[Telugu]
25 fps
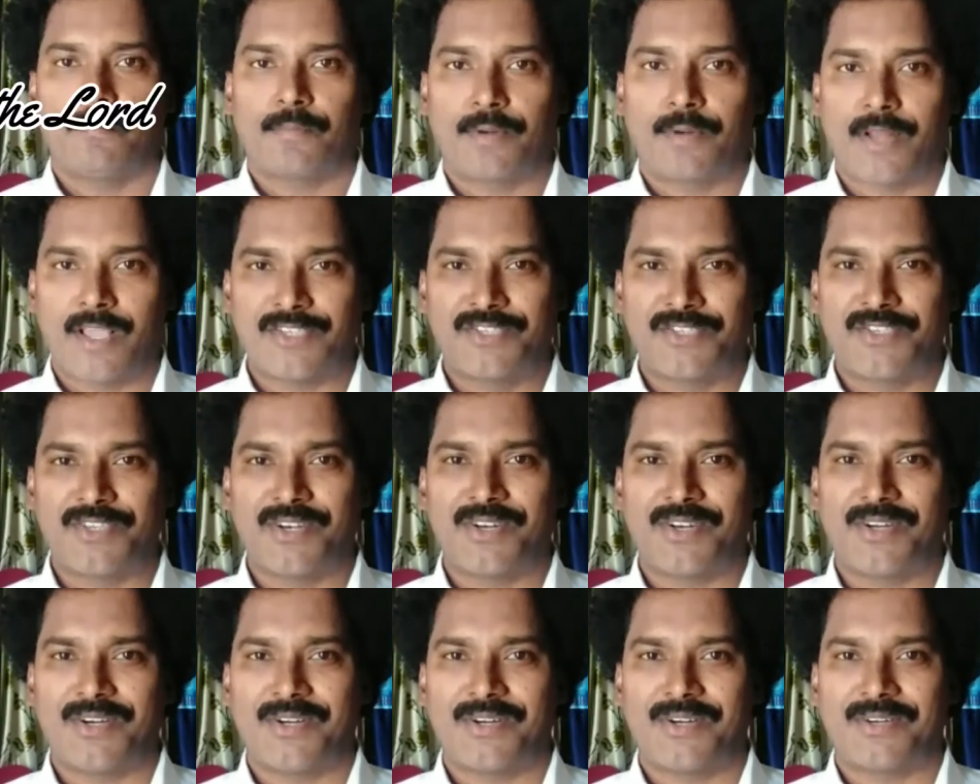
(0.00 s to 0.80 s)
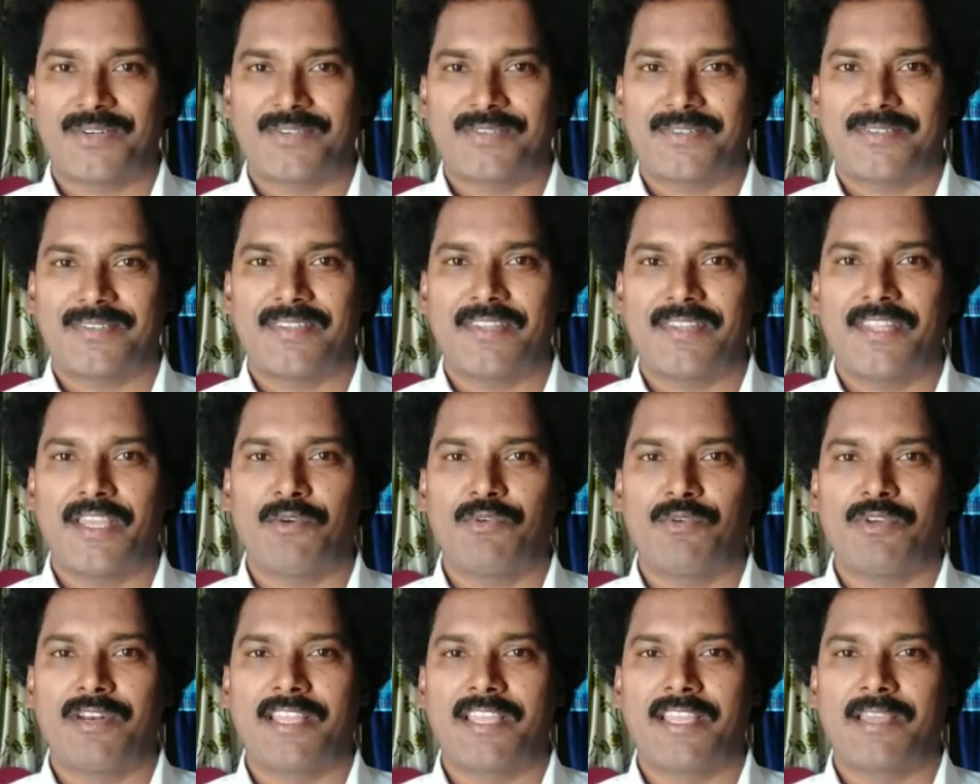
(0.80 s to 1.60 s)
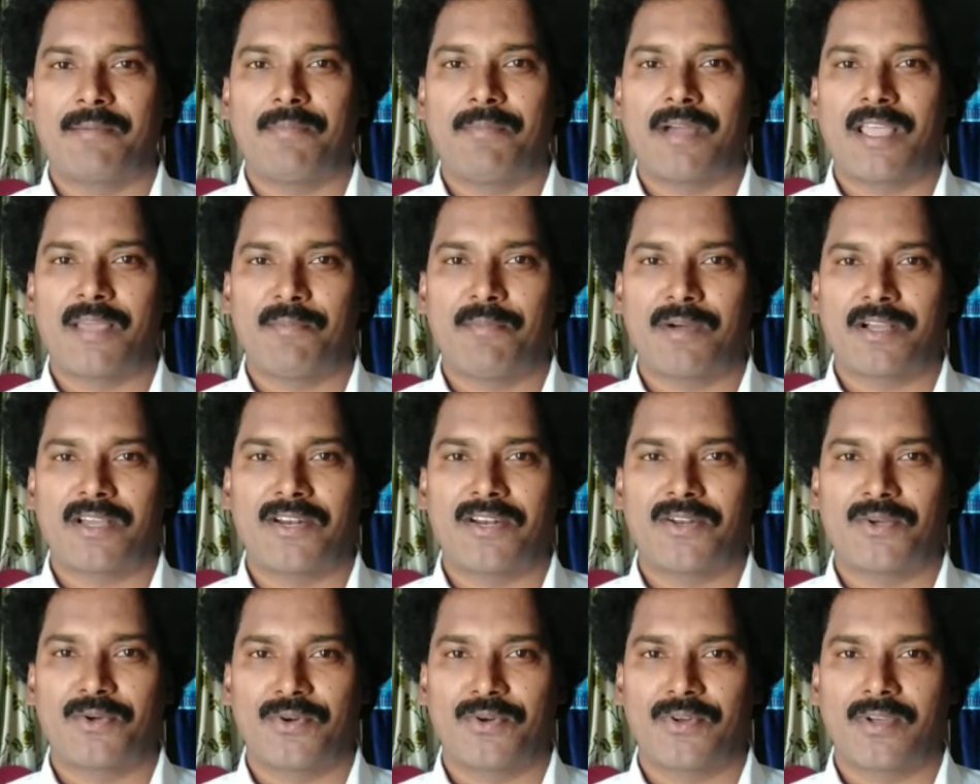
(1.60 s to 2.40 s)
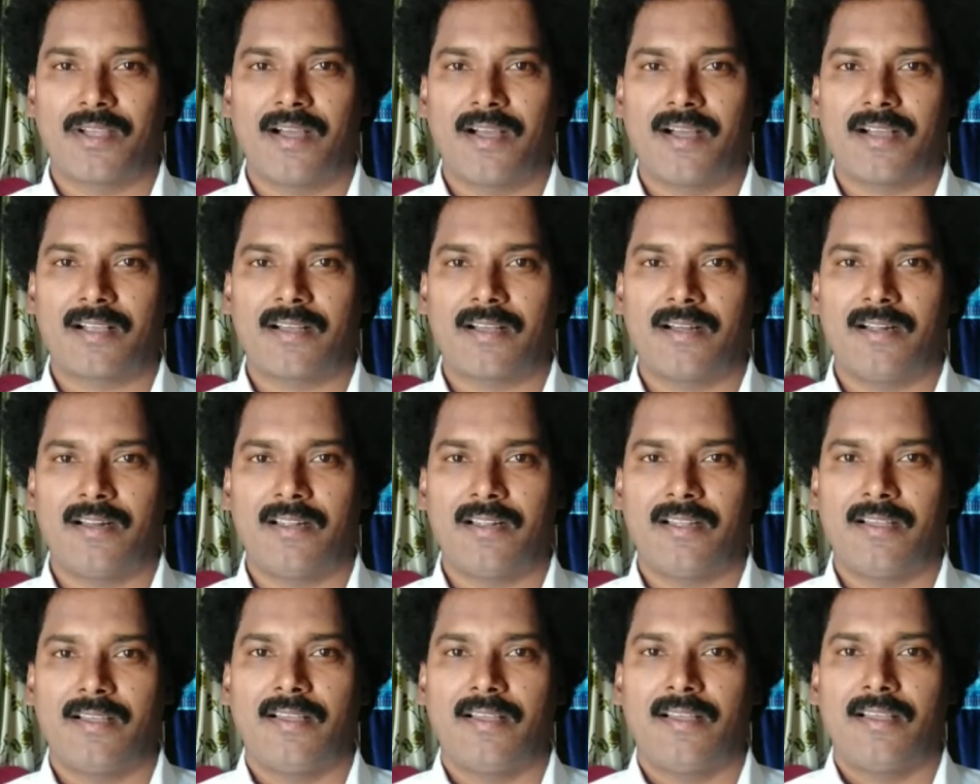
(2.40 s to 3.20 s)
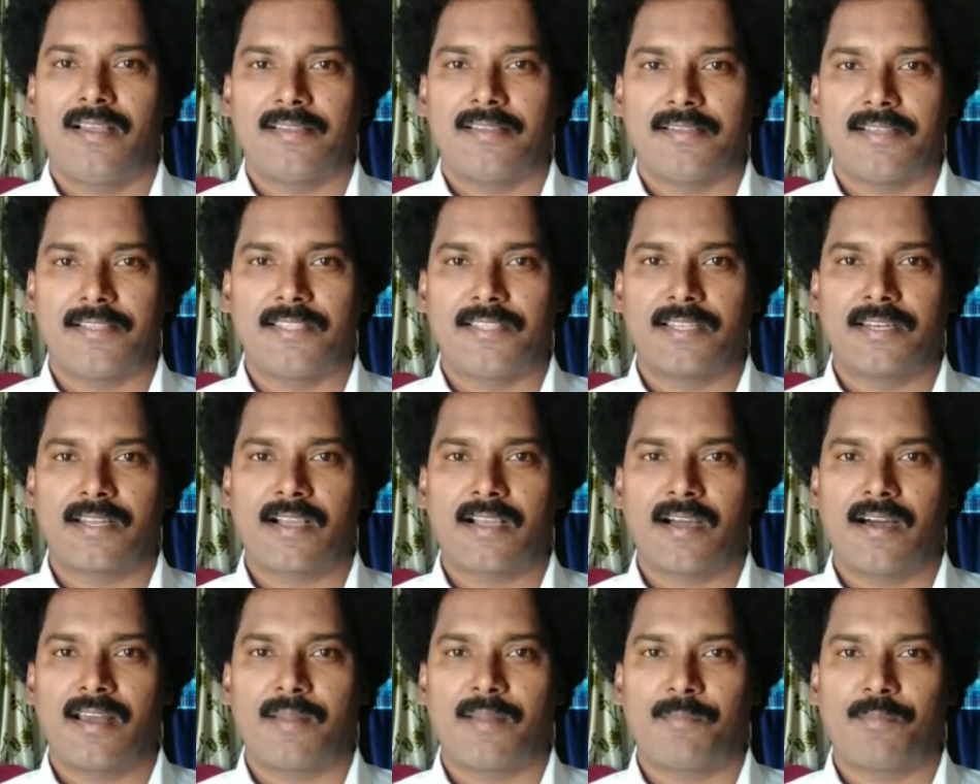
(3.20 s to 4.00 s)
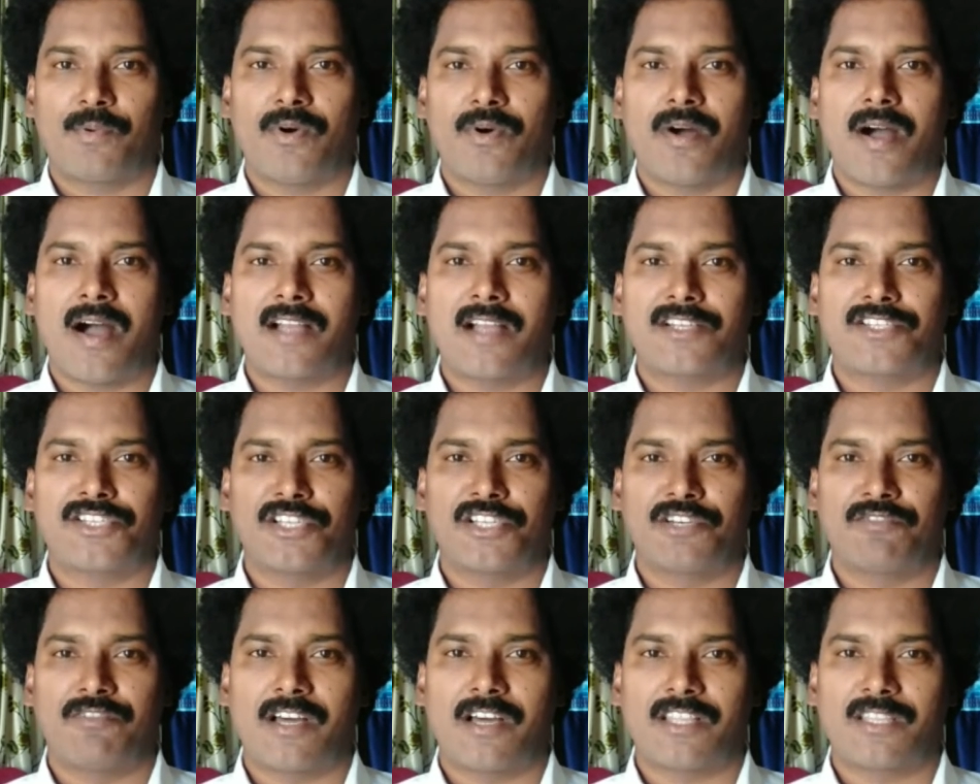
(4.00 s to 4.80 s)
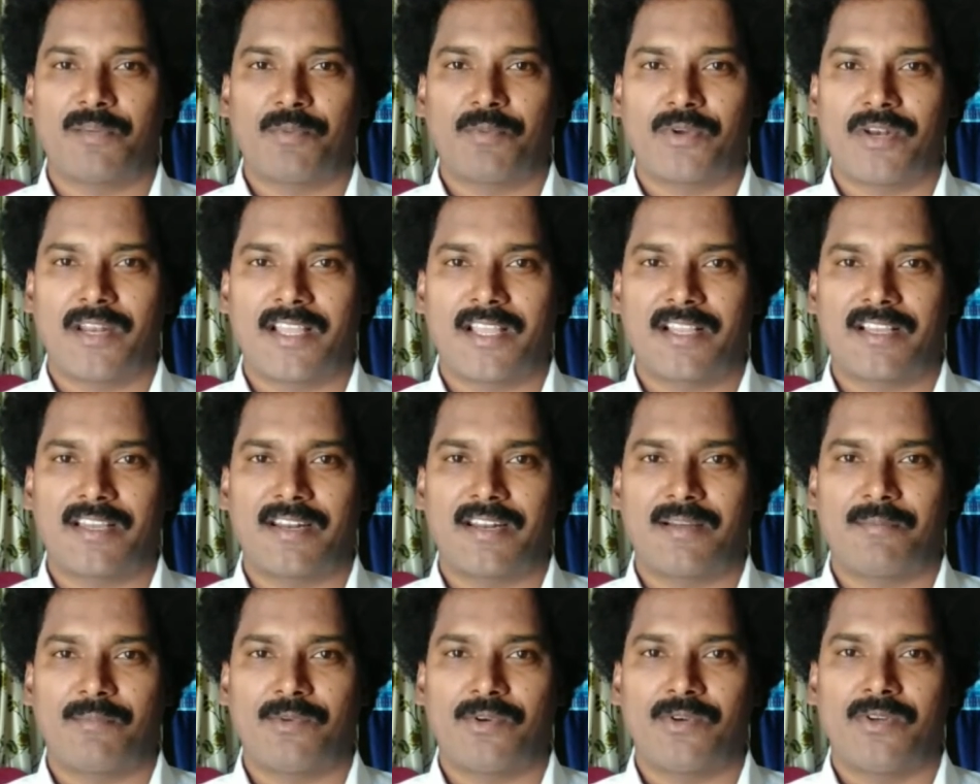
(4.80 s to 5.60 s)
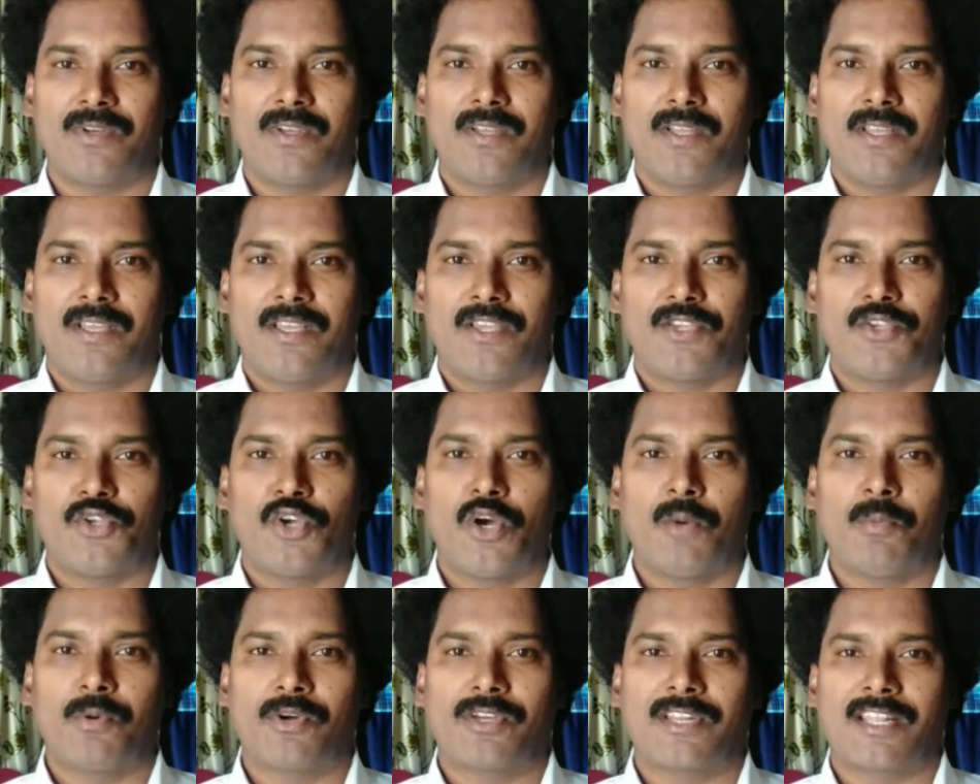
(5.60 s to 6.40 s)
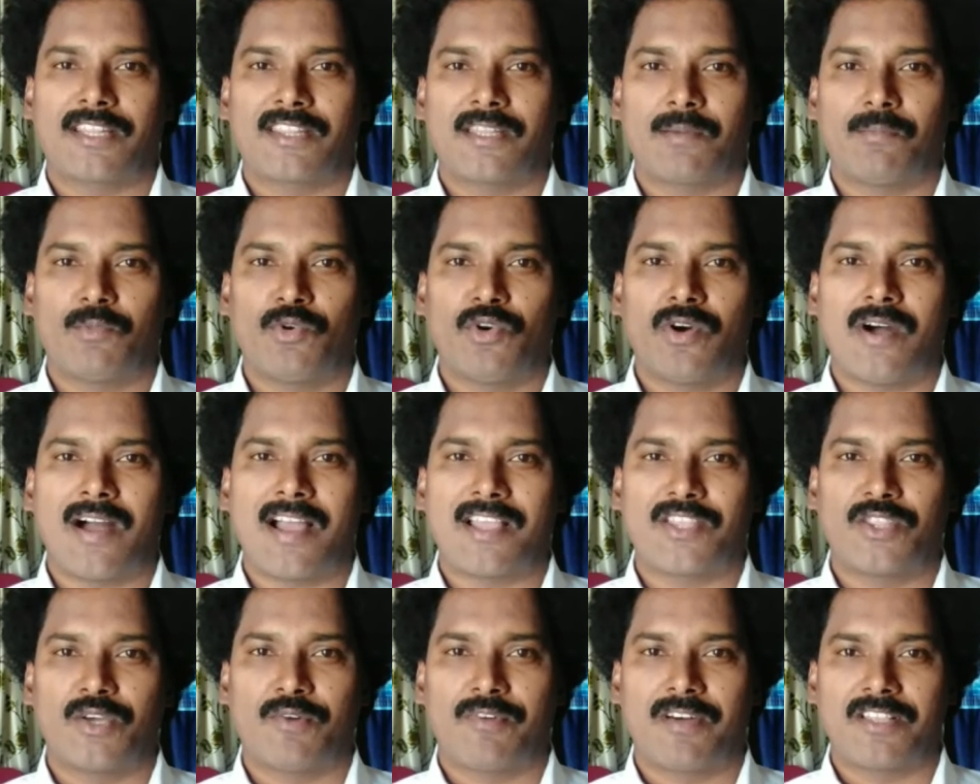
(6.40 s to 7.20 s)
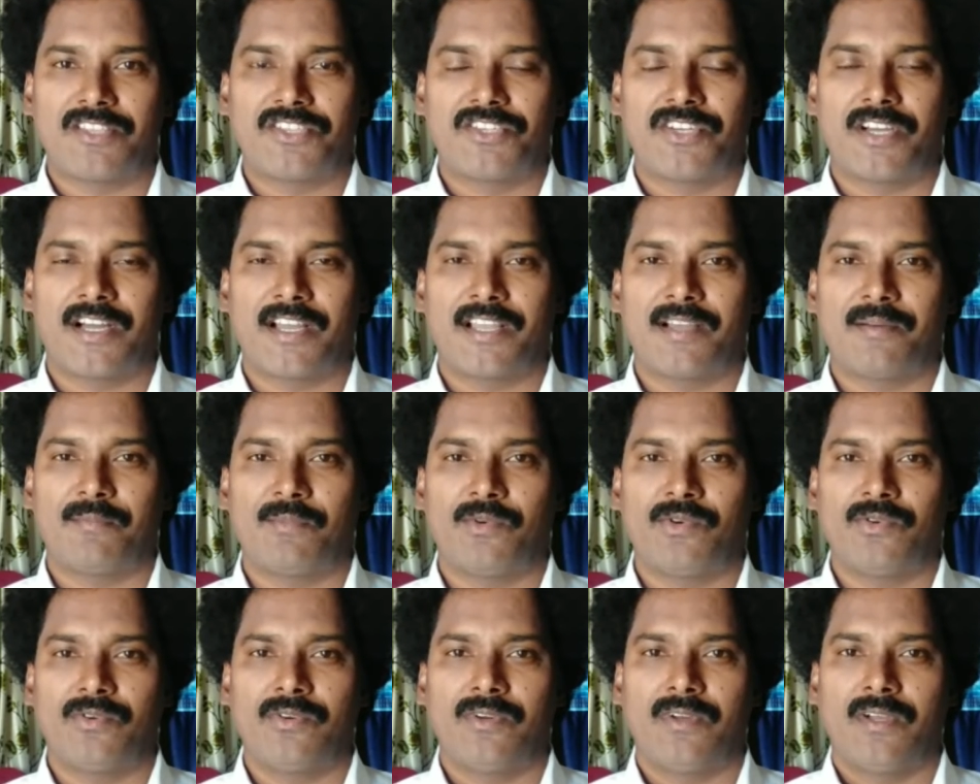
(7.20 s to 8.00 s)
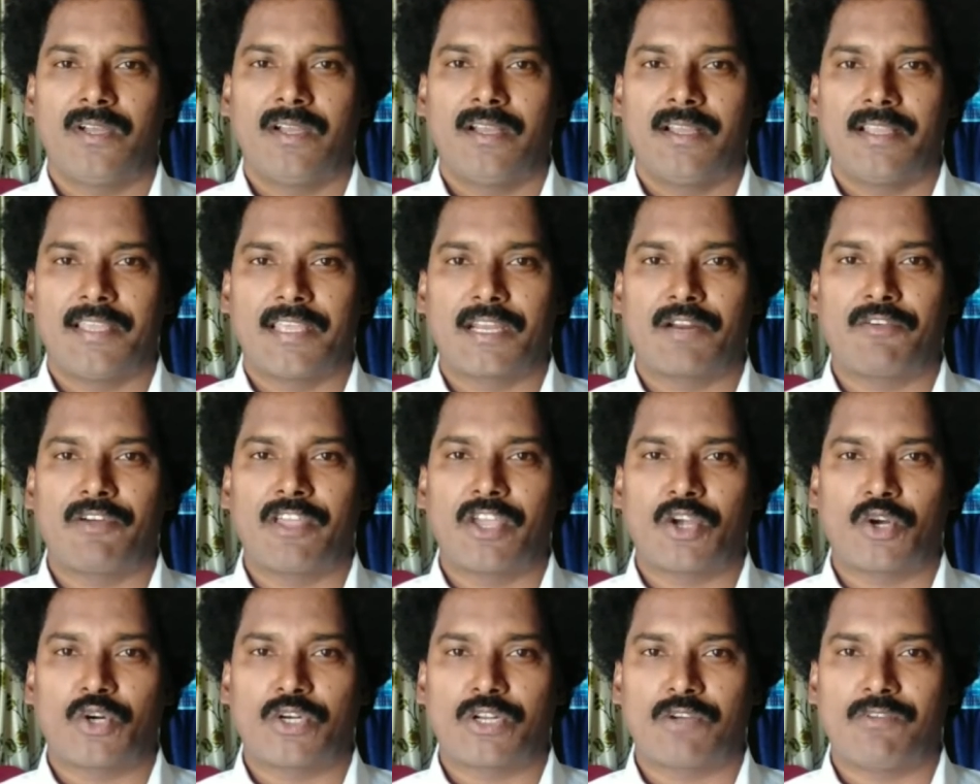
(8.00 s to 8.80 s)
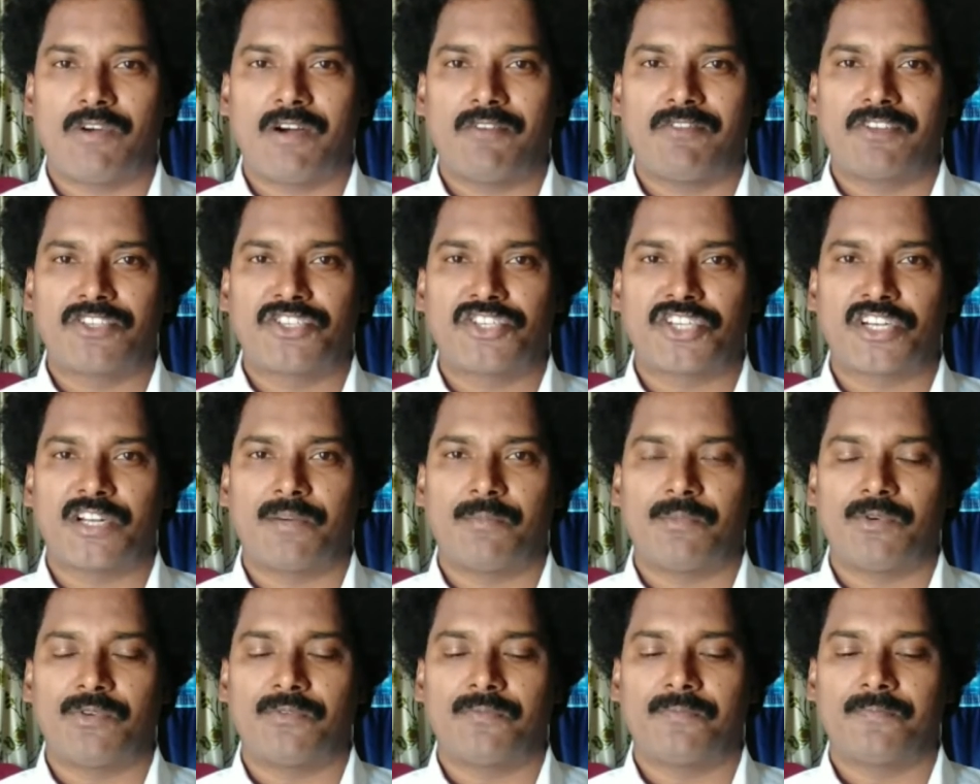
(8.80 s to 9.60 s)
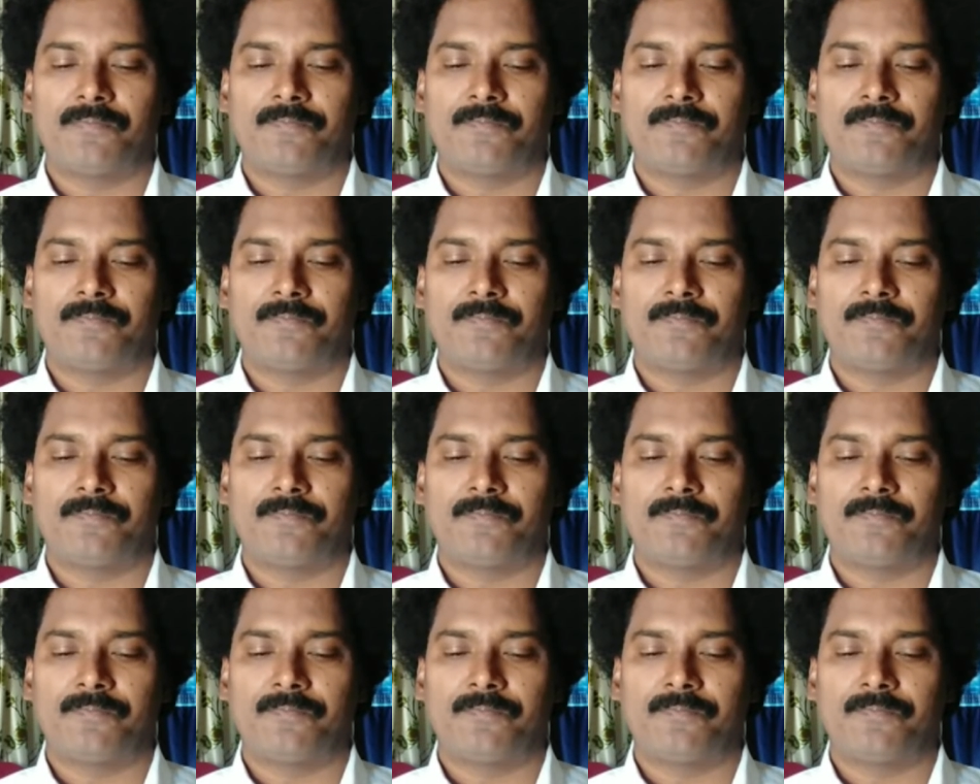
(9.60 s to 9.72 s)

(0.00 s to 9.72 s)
ప్రైజలో దేవునికి మహిమ కలుగును గాక ఈ దినకాలపు ఆశీర్వాదపు లేఖనము యోగు గ్రంథము ఐదవ అధ్యాయము ఇరవై ఒకటవ వచనము